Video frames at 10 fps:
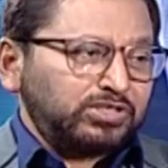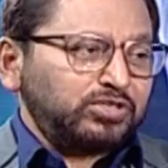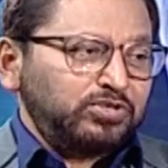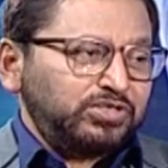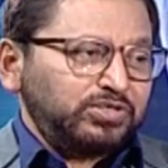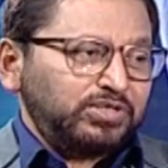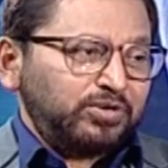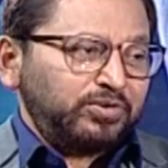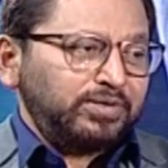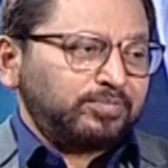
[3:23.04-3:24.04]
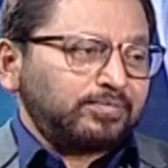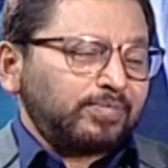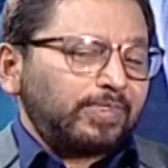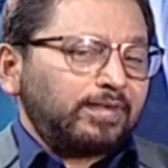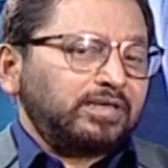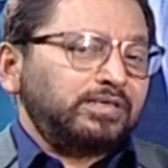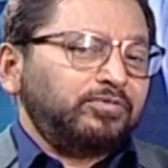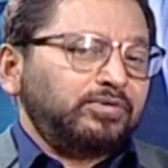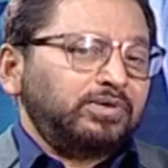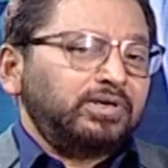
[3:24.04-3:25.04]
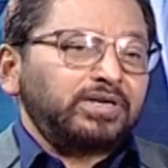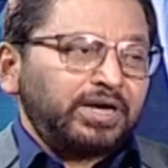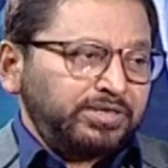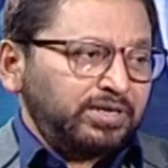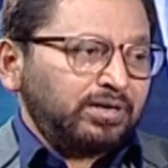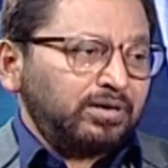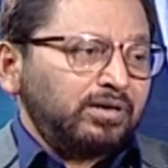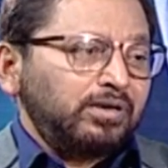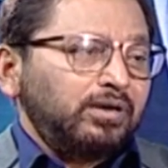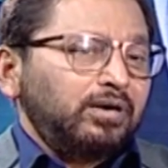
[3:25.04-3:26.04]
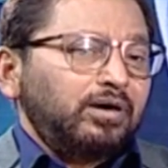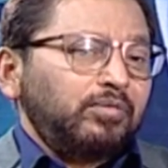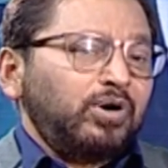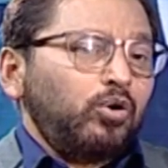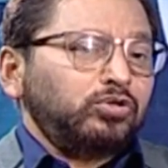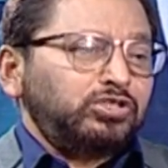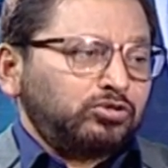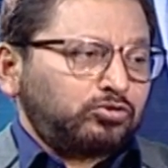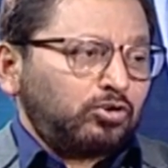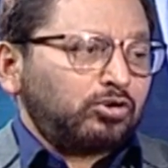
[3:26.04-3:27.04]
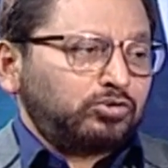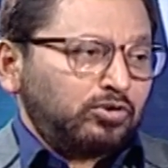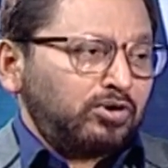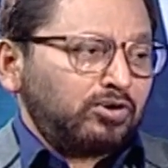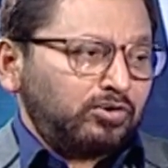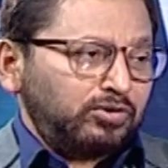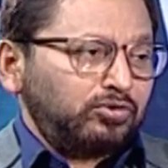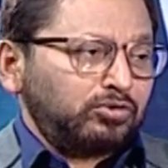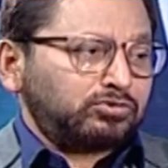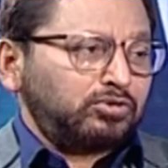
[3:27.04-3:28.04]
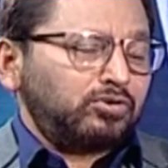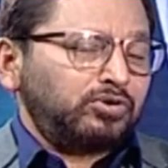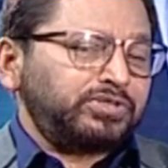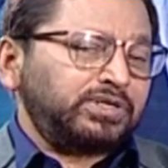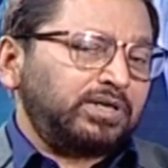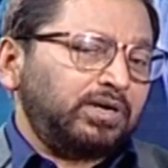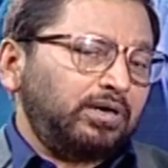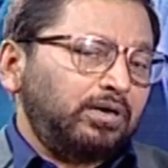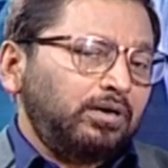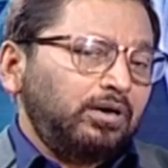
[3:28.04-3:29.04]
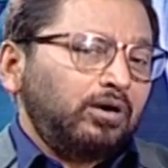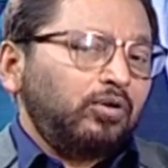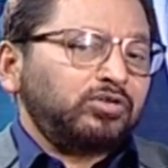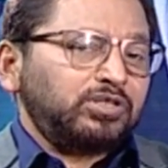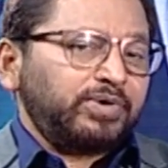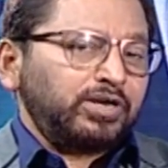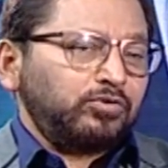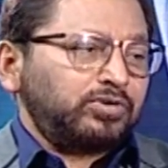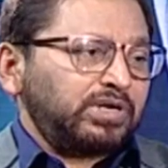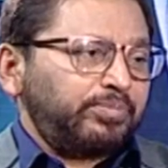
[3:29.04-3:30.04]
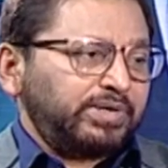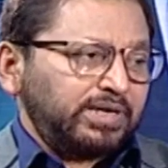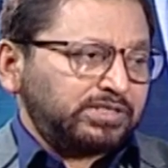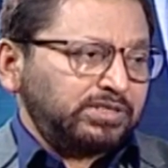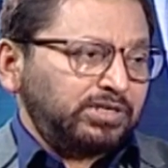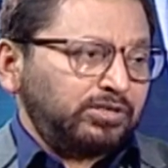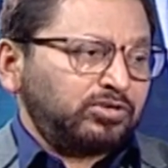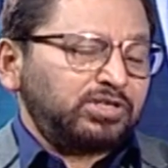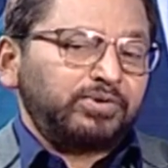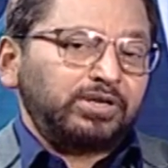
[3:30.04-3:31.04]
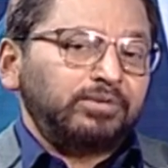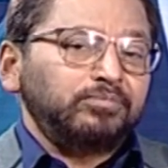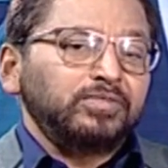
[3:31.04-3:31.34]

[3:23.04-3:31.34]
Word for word: কথা যদি চিন্তা করি যেমন ডায়রিয়া বা অতিরিক্ত রক্তক্ষরণ রক্তক্ষরণ সেটা হতে পারে রোড ট্রাফিক অ্যাক্সিডেন্ট হতে পারে